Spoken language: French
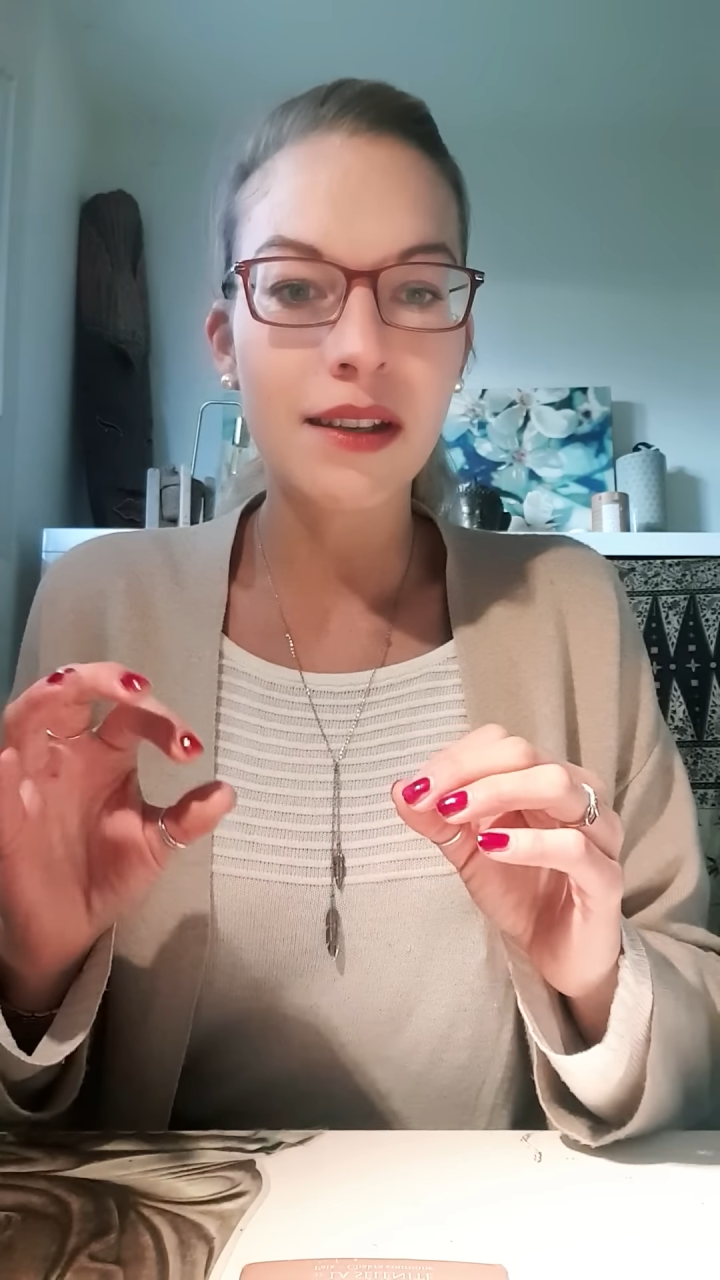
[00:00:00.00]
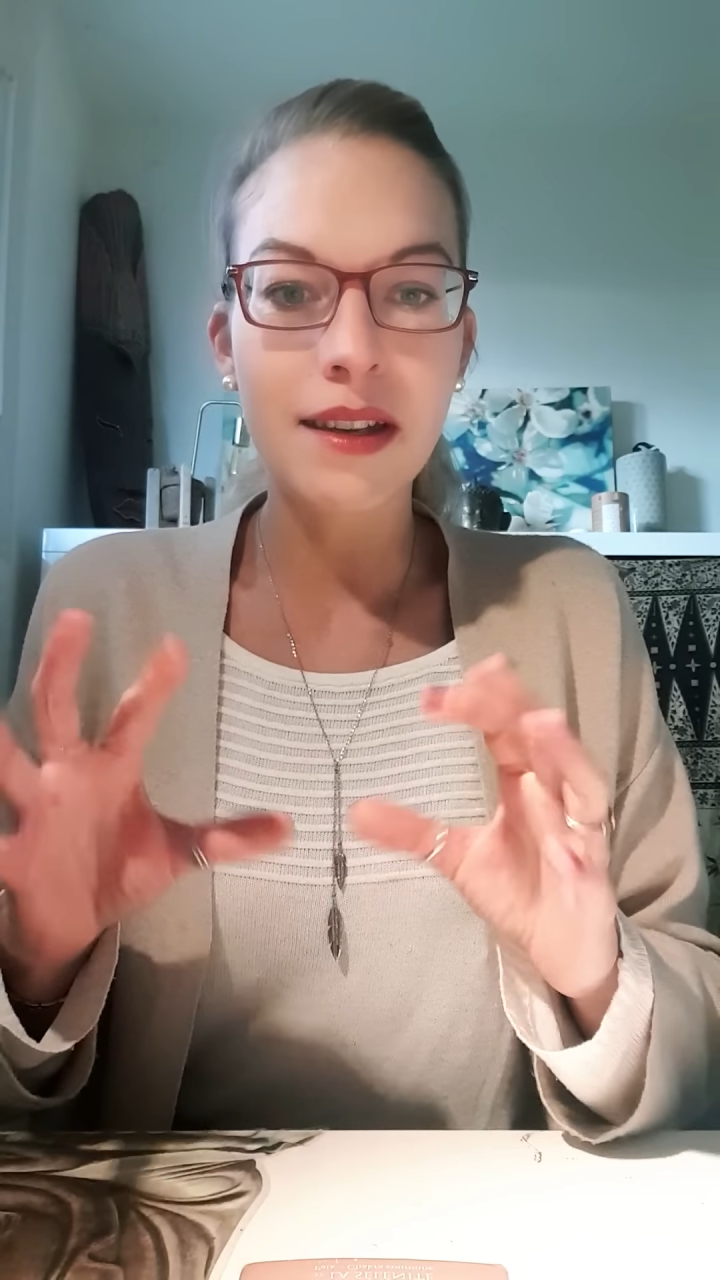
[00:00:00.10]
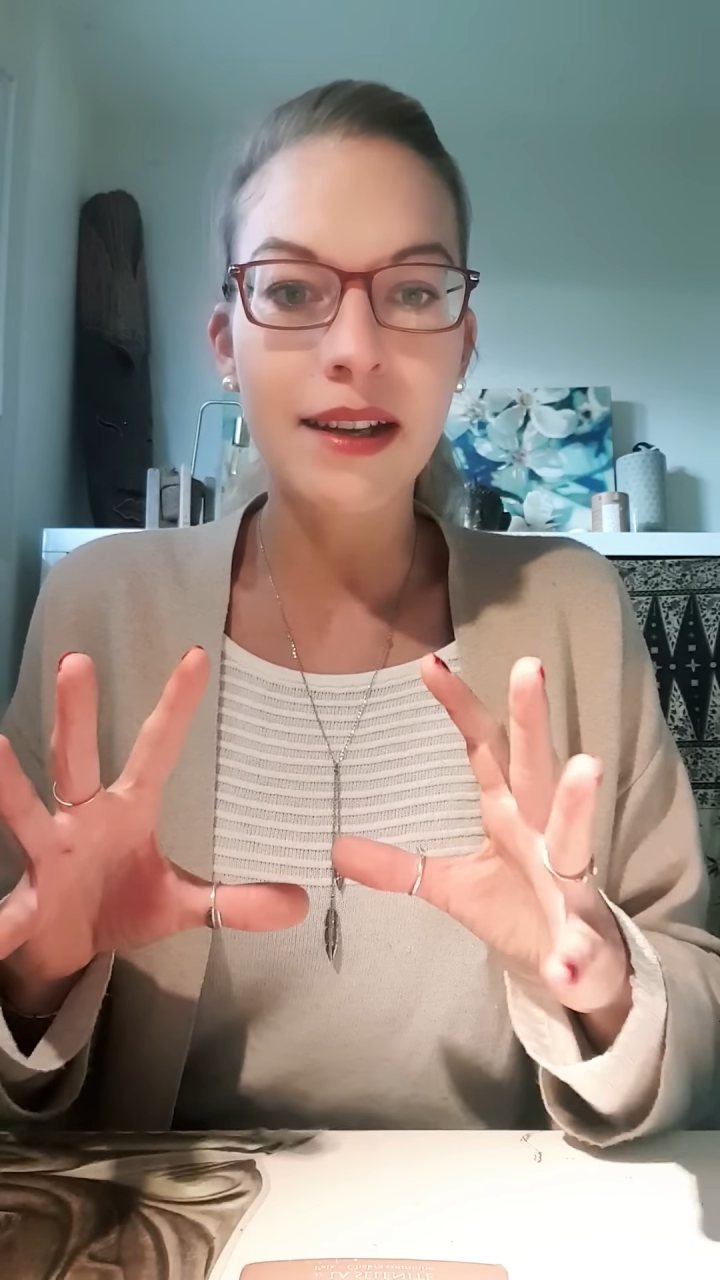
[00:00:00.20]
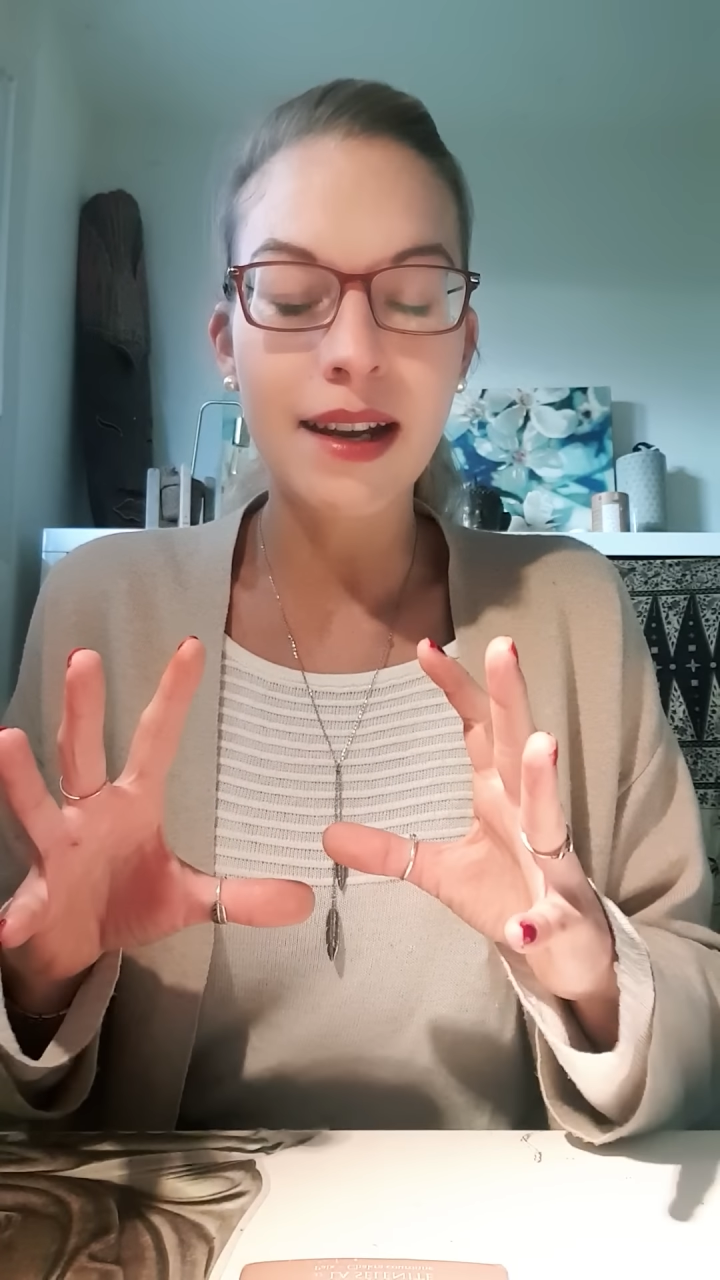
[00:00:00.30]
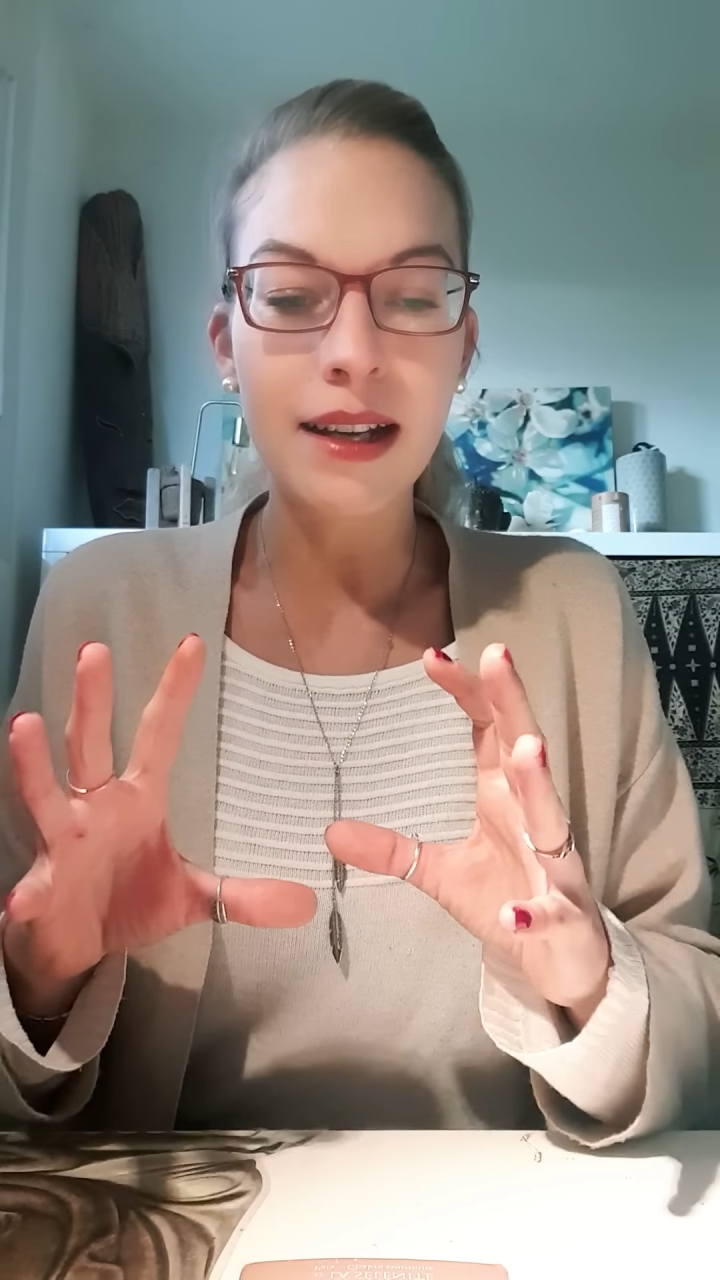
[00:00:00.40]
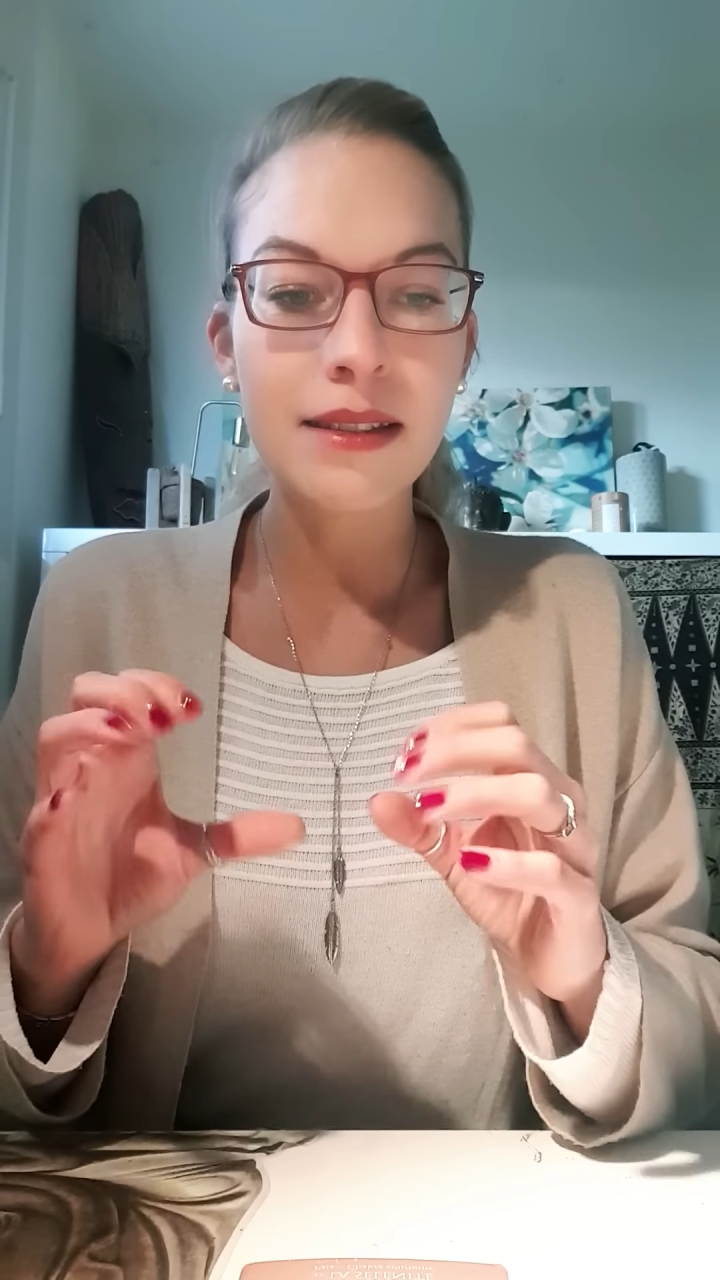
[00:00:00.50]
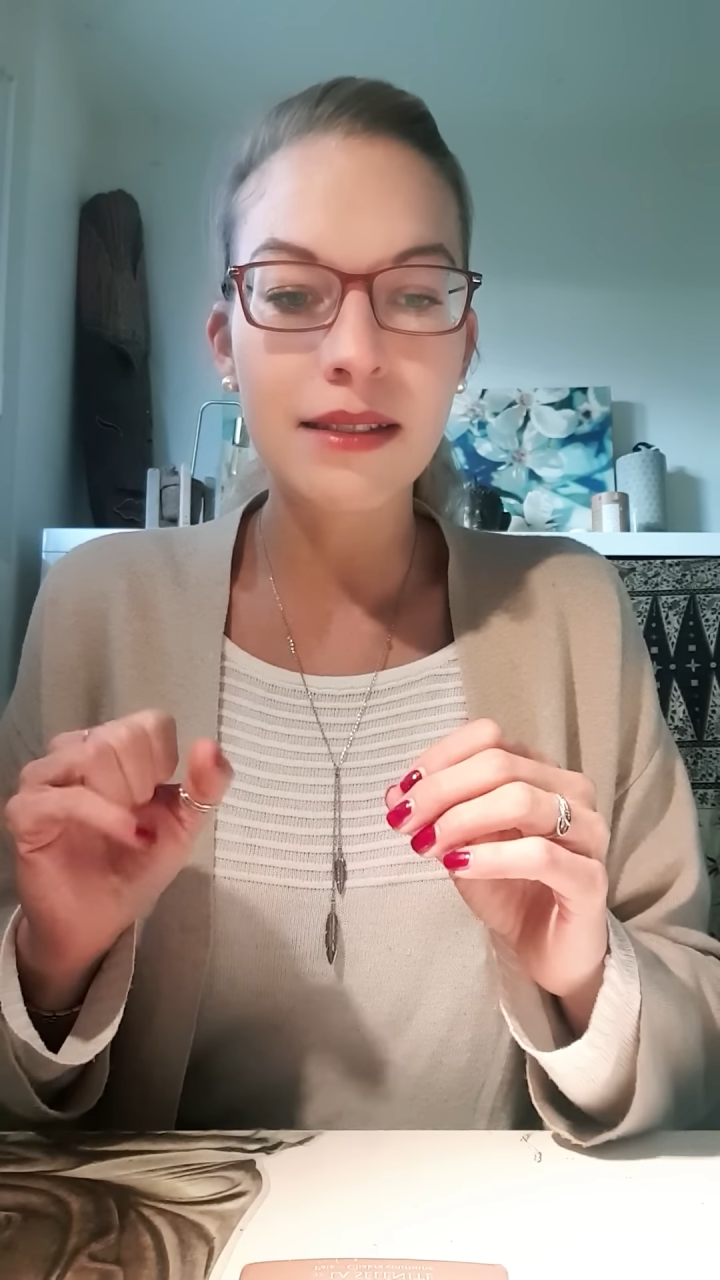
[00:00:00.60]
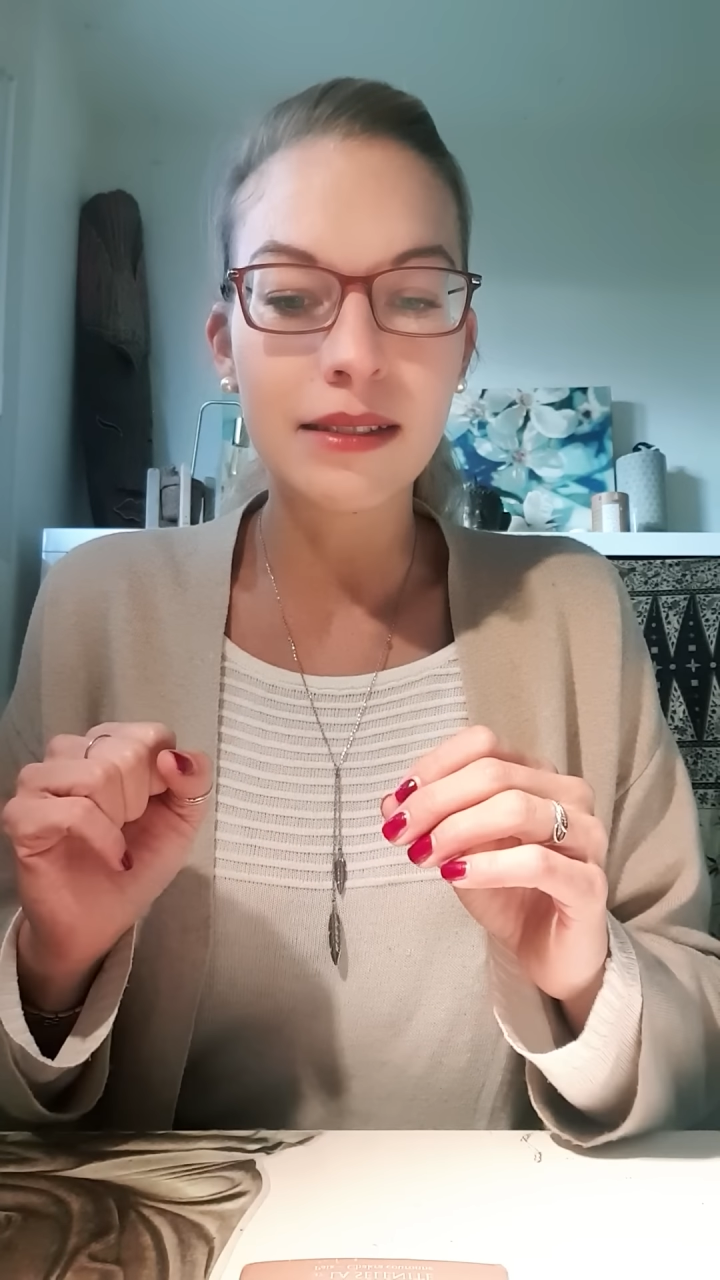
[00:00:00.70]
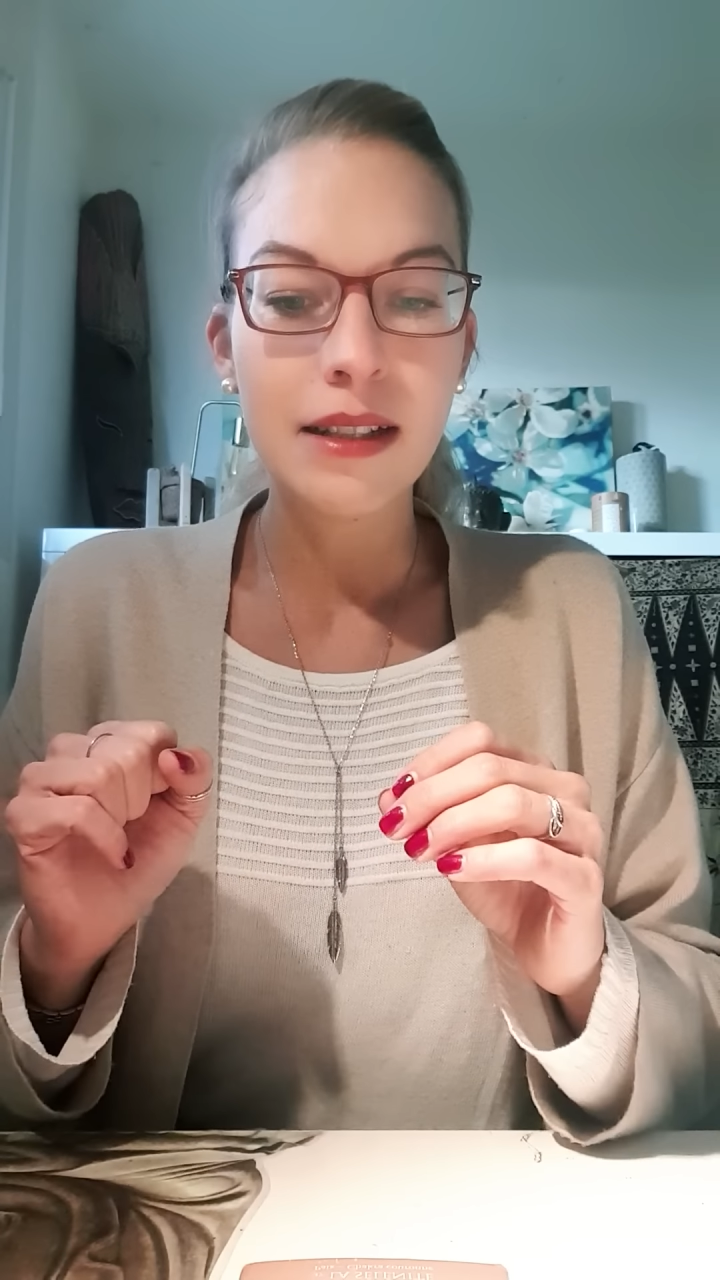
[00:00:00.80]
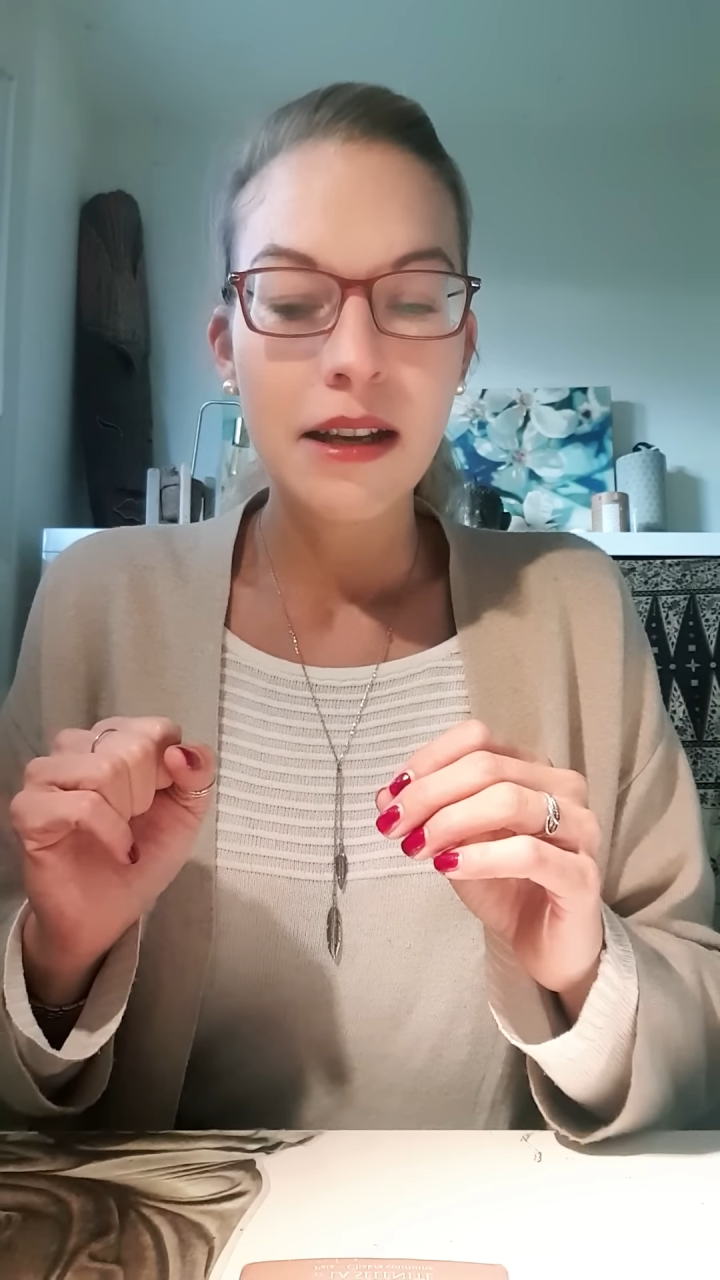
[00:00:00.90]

qui éclate.